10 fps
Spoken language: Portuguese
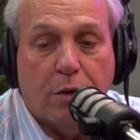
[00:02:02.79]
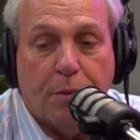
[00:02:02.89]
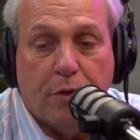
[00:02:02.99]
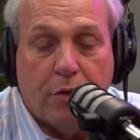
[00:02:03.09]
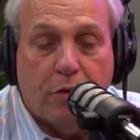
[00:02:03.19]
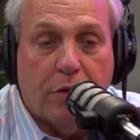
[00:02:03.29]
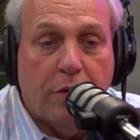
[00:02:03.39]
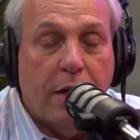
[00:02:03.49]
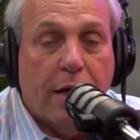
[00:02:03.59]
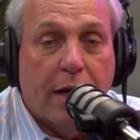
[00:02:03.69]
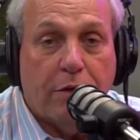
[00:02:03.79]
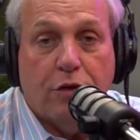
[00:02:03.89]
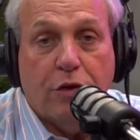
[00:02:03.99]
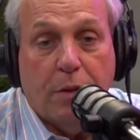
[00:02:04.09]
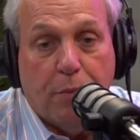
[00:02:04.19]
reprodução é,
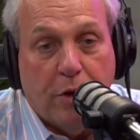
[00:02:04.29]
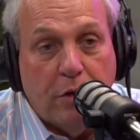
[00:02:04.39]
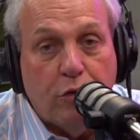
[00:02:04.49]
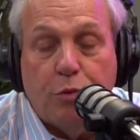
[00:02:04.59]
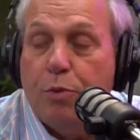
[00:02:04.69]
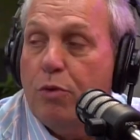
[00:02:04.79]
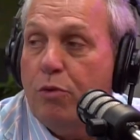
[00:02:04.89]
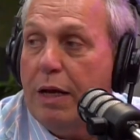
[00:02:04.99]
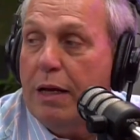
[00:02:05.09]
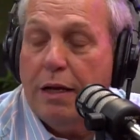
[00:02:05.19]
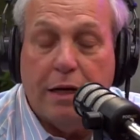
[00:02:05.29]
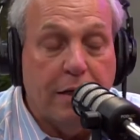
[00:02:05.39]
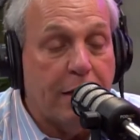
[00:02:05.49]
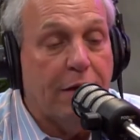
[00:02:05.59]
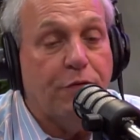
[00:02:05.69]
assistida, podem nos procurar lá na
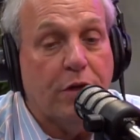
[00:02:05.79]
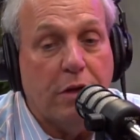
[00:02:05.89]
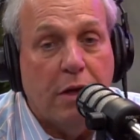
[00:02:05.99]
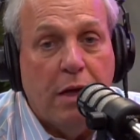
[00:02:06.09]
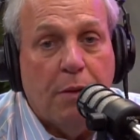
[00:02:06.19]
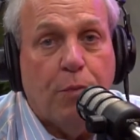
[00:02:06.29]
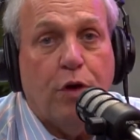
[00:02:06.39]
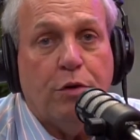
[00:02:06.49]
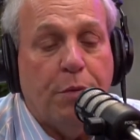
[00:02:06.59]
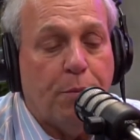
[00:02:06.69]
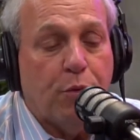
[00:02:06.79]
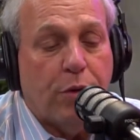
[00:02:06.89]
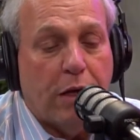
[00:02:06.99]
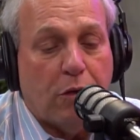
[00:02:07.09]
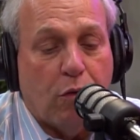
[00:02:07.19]
Clínica Vida, pode me
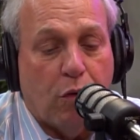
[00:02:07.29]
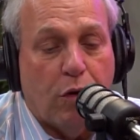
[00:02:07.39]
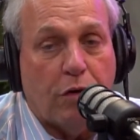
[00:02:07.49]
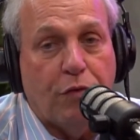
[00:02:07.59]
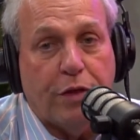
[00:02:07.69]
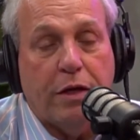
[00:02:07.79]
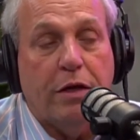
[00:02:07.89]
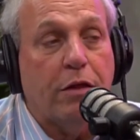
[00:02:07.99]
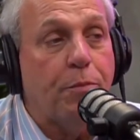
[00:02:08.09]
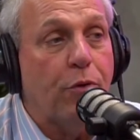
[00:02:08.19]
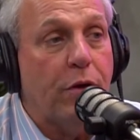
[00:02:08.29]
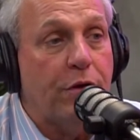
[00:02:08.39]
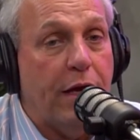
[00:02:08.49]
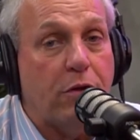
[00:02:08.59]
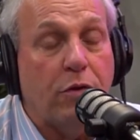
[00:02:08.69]
procurar que eu coloco vocês nesse
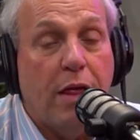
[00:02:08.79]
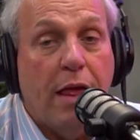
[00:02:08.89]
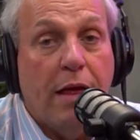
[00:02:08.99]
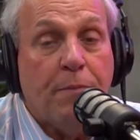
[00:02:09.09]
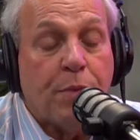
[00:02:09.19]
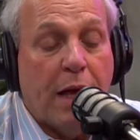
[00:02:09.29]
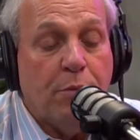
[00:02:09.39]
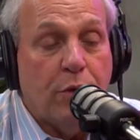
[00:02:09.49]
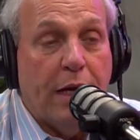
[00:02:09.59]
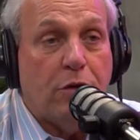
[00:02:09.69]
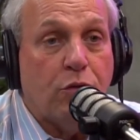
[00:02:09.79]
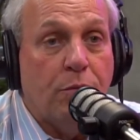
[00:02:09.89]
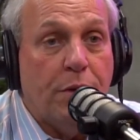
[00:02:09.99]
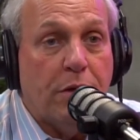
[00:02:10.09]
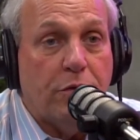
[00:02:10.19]
projeto. As mulheres com
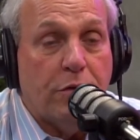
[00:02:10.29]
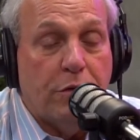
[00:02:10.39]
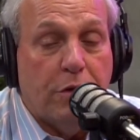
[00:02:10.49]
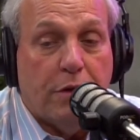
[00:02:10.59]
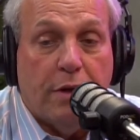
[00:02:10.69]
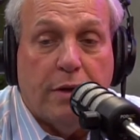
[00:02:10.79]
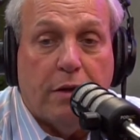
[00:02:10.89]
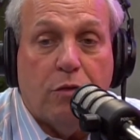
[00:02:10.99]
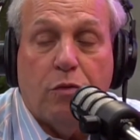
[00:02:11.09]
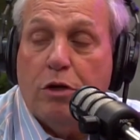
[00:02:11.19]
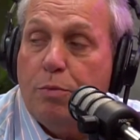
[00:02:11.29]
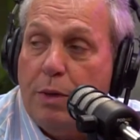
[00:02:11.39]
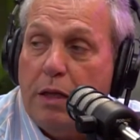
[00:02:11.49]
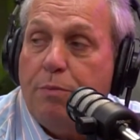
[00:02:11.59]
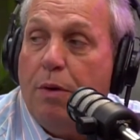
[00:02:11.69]
menos de 35 anos,
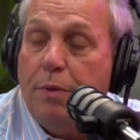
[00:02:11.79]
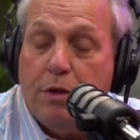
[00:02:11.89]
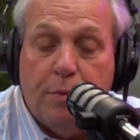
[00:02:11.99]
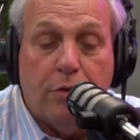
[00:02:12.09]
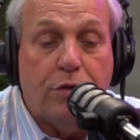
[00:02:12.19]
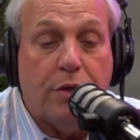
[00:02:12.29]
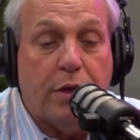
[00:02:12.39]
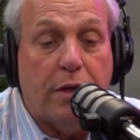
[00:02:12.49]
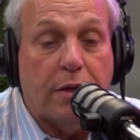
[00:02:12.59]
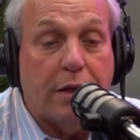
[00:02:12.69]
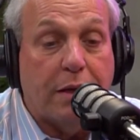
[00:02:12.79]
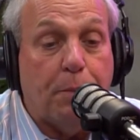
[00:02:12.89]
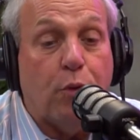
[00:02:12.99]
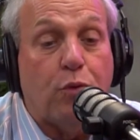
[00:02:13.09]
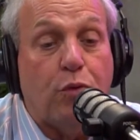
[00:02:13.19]
principalmente menos de 30, que
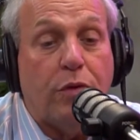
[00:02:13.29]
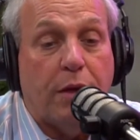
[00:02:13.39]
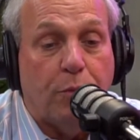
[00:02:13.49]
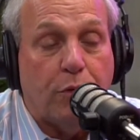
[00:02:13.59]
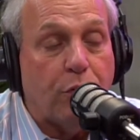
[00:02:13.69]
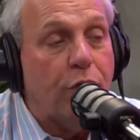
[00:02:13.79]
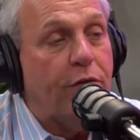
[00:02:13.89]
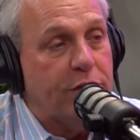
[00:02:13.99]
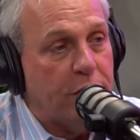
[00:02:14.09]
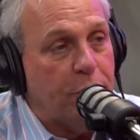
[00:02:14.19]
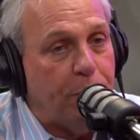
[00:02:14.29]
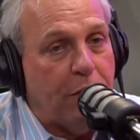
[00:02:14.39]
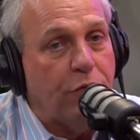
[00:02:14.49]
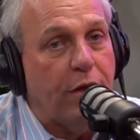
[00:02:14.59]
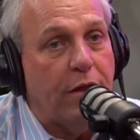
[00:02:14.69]
produzem muitos óvulos, a gente
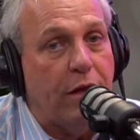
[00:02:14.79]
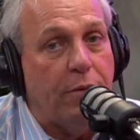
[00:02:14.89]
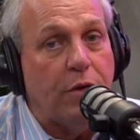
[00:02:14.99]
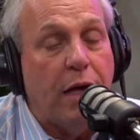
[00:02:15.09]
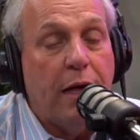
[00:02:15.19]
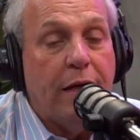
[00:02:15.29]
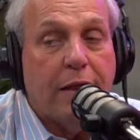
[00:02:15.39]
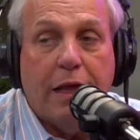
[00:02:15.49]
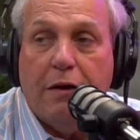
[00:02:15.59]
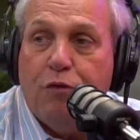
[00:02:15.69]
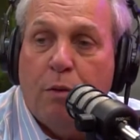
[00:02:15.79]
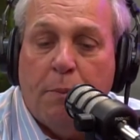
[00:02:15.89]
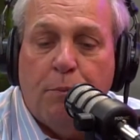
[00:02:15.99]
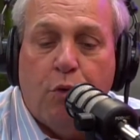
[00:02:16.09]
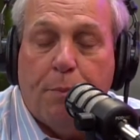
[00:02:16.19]
pede os exames, se ela for uma
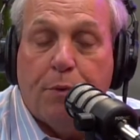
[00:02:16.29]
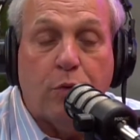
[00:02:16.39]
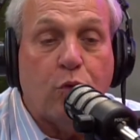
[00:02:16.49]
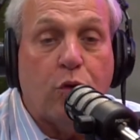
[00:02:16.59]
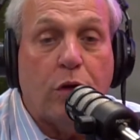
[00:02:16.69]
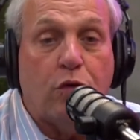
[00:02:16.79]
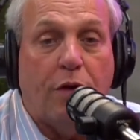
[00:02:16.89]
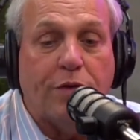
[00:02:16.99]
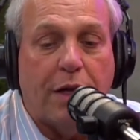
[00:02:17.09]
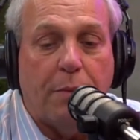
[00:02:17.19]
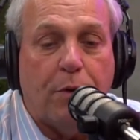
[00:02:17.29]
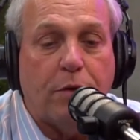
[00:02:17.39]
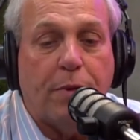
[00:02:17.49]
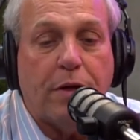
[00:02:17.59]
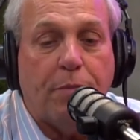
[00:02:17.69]
boa produtora de óvulos, ela
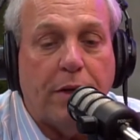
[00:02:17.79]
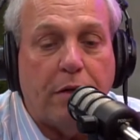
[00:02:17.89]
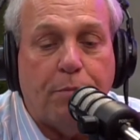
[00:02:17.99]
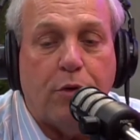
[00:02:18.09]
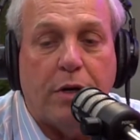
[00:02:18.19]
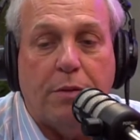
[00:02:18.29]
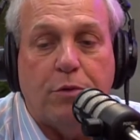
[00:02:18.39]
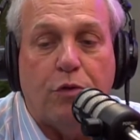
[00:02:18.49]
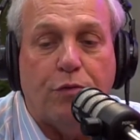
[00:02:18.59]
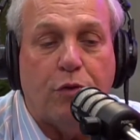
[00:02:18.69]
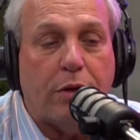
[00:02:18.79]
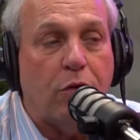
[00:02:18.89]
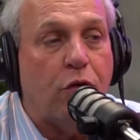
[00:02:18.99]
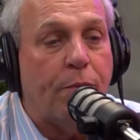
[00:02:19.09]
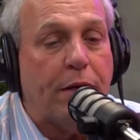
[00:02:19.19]
pode participar desse programa de
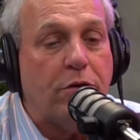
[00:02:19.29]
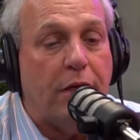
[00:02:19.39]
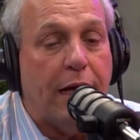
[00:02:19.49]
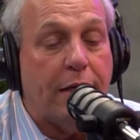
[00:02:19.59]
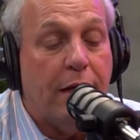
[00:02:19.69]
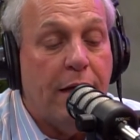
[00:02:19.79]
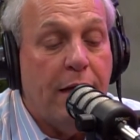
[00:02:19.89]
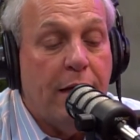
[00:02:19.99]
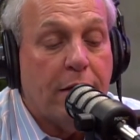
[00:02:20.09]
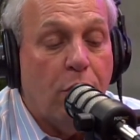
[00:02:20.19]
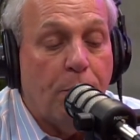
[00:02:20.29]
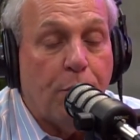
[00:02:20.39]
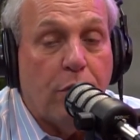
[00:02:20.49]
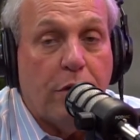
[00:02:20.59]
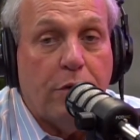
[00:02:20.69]
doação compartilhada, que é um,
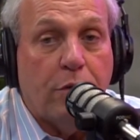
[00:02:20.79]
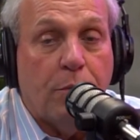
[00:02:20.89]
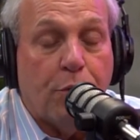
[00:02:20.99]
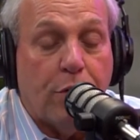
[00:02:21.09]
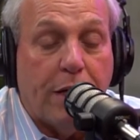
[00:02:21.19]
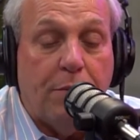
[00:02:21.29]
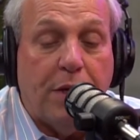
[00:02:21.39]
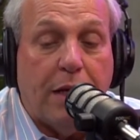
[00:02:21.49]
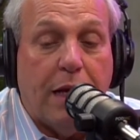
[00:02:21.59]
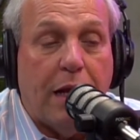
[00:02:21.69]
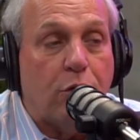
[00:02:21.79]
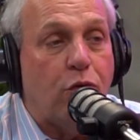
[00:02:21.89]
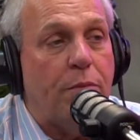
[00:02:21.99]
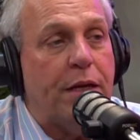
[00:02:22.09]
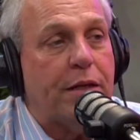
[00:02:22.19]
pro, um programa em que ela
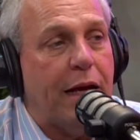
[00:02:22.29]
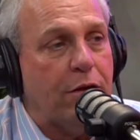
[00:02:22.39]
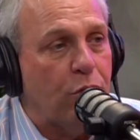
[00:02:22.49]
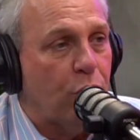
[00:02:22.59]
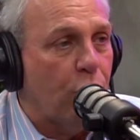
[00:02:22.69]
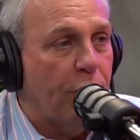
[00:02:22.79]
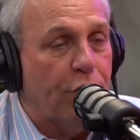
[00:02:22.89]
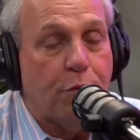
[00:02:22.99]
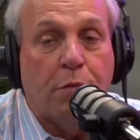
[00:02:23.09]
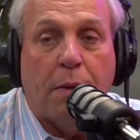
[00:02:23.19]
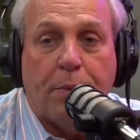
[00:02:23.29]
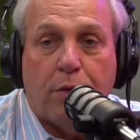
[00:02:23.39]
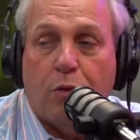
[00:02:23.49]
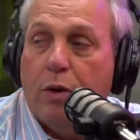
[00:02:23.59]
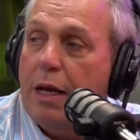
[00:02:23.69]
doa metade dos óvulos para uma
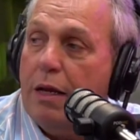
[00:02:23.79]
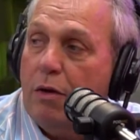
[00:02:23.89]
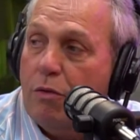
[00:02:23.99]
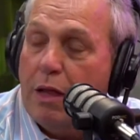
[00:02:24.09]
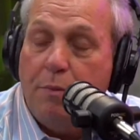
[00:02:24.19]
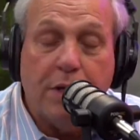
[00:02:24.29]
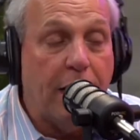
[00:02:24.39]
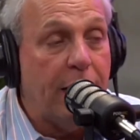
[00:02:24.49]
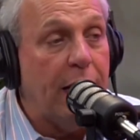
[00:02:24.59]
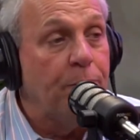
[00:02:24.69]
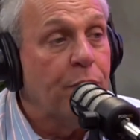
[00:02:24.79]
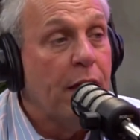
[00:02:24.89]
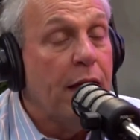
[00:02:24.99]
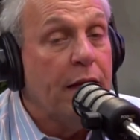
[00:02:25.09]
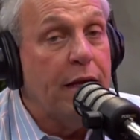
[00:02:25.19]
pessoa que ela não sabe quem é,
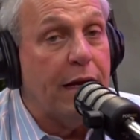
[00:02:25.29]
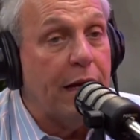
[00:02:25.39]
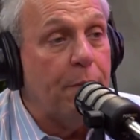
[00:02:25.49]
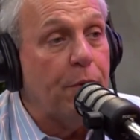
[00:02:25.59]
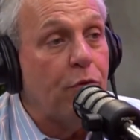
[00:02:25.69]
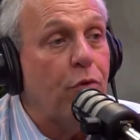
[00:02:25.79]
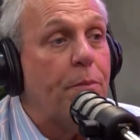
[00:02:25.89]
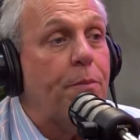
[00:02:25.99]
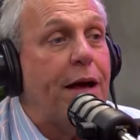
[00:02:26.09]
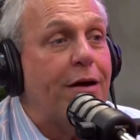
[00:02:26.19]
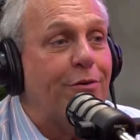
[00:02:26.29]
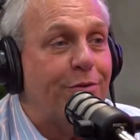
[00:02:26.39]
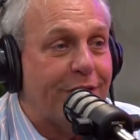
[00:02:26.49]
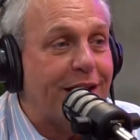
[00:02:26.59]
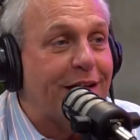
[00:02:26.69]
e aquela pessoa paga
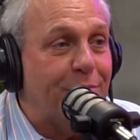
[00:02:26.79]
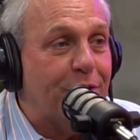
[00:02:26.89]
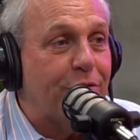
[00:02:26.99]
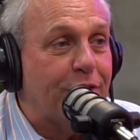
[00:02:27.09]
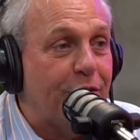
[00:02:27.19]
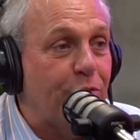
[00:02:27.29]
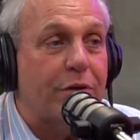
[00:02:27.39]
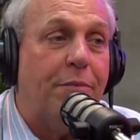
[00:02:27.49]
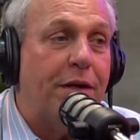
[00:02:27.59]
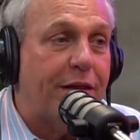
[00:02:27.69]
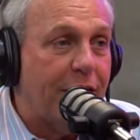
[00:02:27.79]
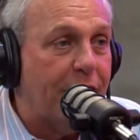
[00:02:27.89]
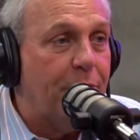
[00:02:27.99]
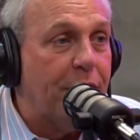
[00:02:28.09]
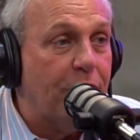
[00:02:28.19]
o tratamento seu também sem
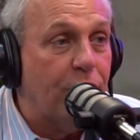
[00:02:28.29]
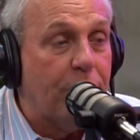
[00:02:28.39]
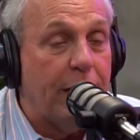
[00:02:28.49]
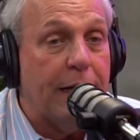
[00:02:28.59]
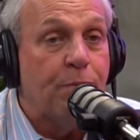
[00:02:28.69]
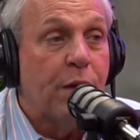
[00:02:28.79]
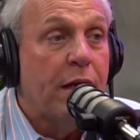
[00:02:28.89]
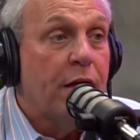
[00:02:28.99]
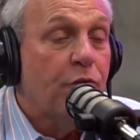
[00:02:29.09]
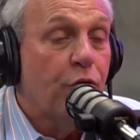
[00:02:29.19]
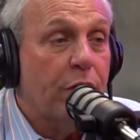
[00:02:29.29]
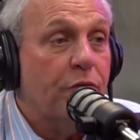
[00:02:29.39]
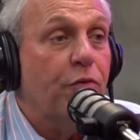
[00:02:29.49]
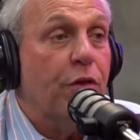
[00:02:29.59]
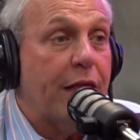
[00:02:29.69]
saber quem você é. Foi
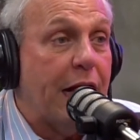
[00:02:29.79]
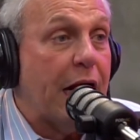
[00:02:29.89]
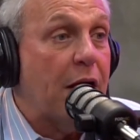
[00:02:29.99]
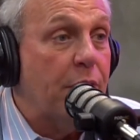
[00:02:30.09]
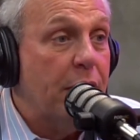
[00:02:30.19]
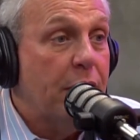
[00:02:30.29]
maravilhoso, você acaba, não tinha